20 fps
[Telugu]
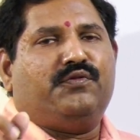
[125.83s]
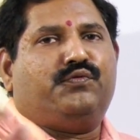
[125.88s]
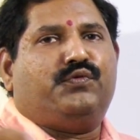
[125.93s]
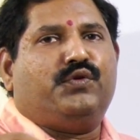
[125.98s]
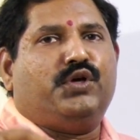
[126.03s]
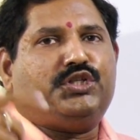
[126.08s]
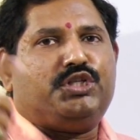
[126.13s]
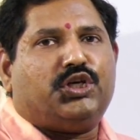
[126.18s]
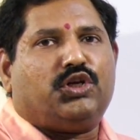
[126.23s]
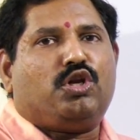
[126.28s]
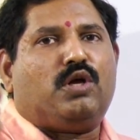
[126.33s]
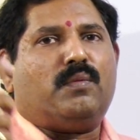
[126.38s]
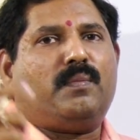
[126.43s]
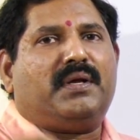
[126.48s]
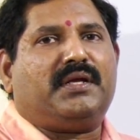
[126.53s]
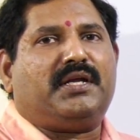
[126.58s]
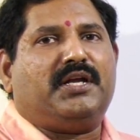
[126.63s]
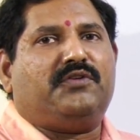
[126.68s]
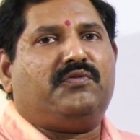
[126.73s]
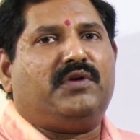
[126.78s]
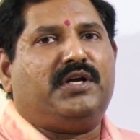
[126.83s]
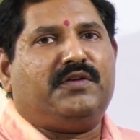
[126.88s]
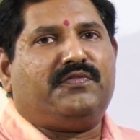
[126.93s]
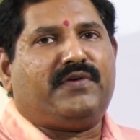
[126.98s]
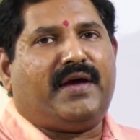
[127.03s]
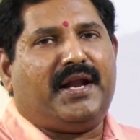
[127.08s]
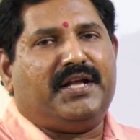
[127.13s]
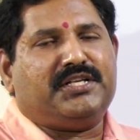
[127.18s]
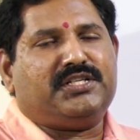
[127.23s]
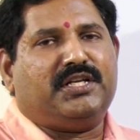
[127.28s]
ఫ్యూచర్లో మనకి ఎటువంటి
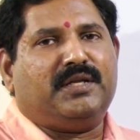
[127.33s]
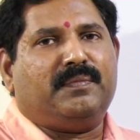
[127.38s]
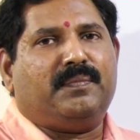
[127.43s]
ఫైనాన్షియల్